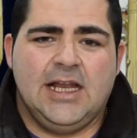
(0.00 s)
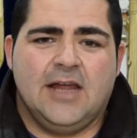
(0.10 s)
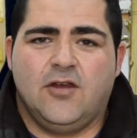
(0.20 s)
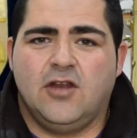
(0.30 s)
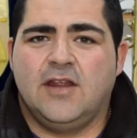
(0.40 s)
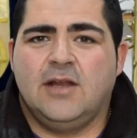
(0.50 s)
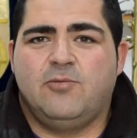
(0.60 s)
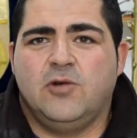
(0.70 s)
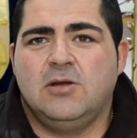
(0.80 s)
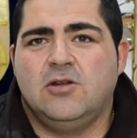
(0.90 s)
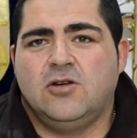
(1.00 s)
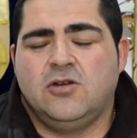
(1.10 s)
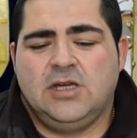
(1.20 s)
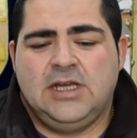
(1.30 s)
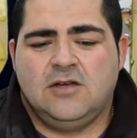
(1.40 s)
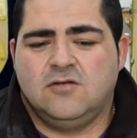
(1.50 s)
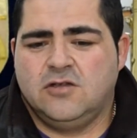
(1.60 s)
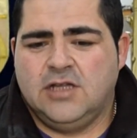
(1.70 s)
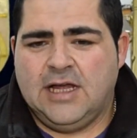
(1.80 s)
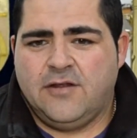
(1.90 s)
la zona, del pueblo, e
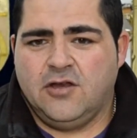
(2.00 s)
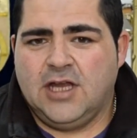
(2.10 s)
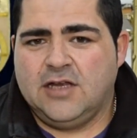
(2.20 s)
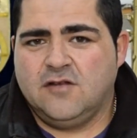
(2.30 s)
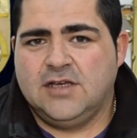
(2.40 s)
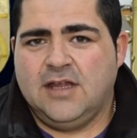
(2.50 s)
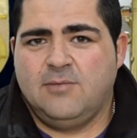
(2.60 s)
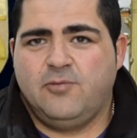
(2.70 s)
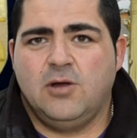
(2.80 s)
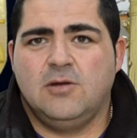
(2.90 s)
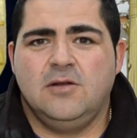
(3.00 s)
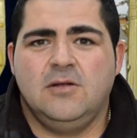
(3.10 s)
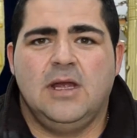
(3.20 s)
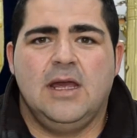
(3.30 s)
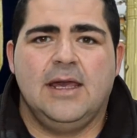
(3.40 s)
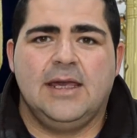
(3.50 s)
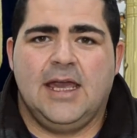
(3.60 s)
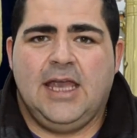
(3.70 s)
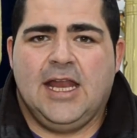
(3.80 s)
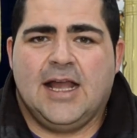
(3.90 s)
incluso de la zona que no sea del pueblo,
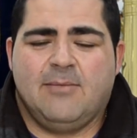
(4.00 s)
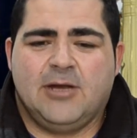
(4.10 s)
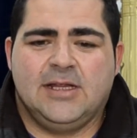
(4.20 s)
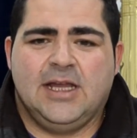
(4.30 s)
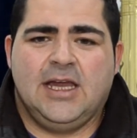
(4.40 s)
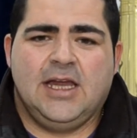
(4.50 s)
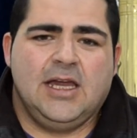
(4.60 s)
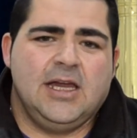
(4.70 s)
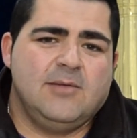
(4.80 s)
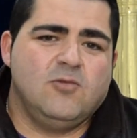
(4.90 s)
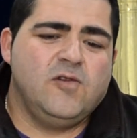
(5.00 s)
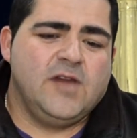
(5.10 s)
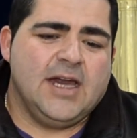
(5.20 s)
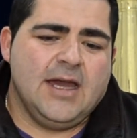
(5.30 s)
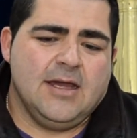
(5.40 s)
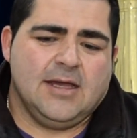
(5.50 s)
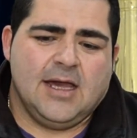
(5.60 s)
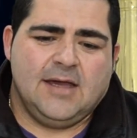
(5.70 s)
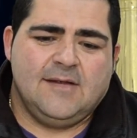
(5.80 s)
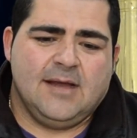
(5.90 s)
que quieran aprender música, que
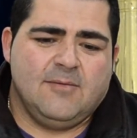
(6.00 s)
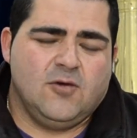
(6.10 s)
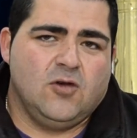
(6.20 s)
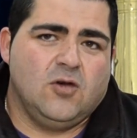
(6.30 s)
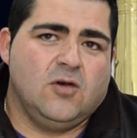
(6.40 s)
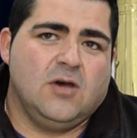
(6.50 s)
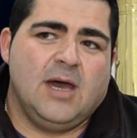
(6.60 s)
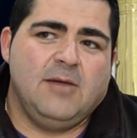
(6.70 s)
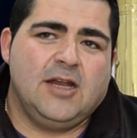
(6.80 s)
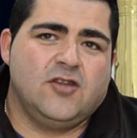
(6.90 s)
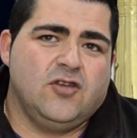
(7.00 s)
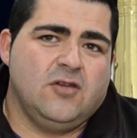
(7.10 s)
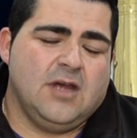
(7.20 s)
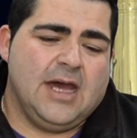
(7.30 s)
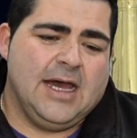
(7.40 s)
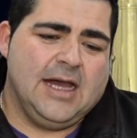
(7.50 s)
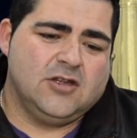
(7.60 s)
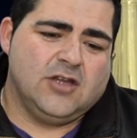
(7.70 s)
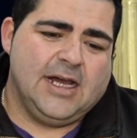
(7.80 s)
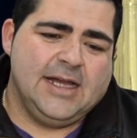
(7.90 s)
aquí estamos abiertos a
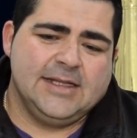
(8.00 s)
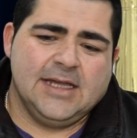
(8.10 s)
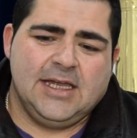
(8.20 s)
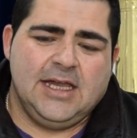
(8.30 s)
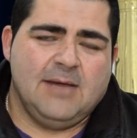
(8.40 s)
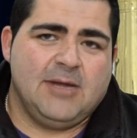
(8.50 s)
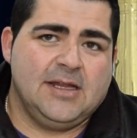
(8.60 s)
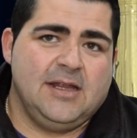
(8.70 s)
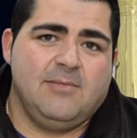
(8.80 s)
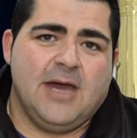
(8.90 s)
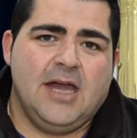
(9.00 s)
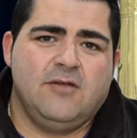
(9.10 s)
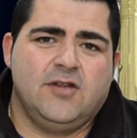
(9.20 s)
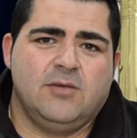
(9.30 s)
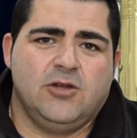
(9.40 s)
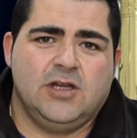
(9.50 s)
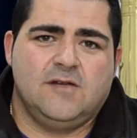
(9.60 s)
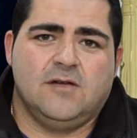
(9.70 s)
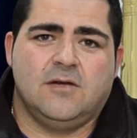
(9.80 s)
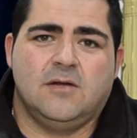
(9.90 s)
toda la gente que quiera participar en nuestro
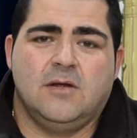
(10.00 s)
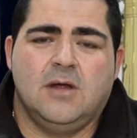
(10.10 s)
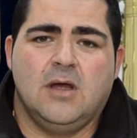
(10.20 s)
proyecto.